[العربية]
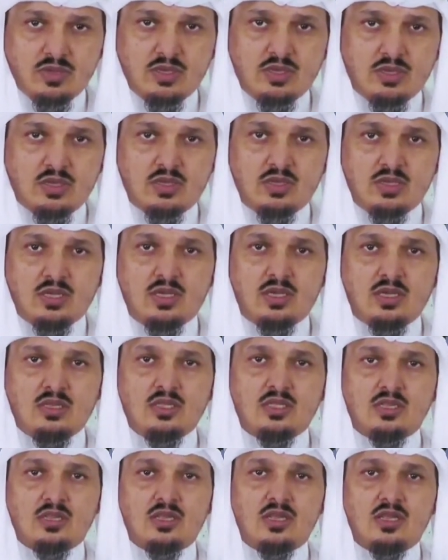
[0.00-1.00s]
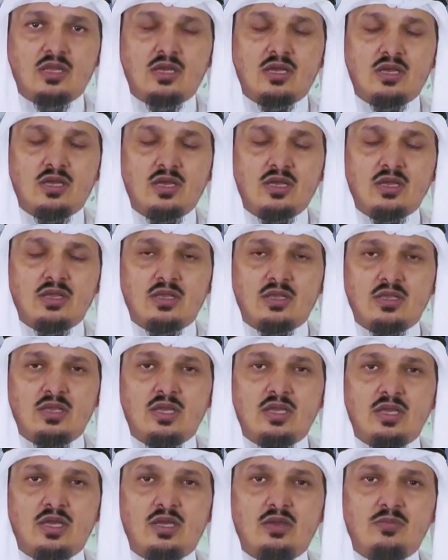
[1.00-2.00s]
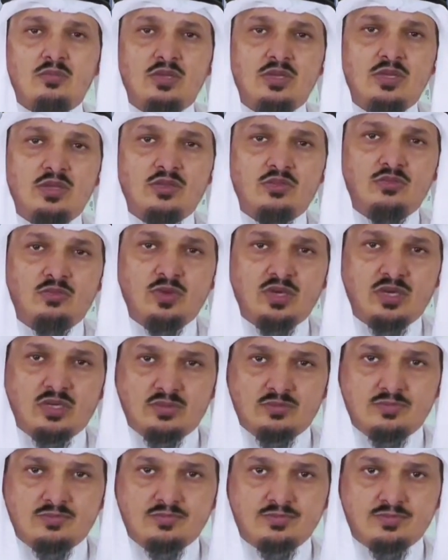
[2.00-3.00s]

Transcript: فإن هذا الطلاق يقع بالإجماع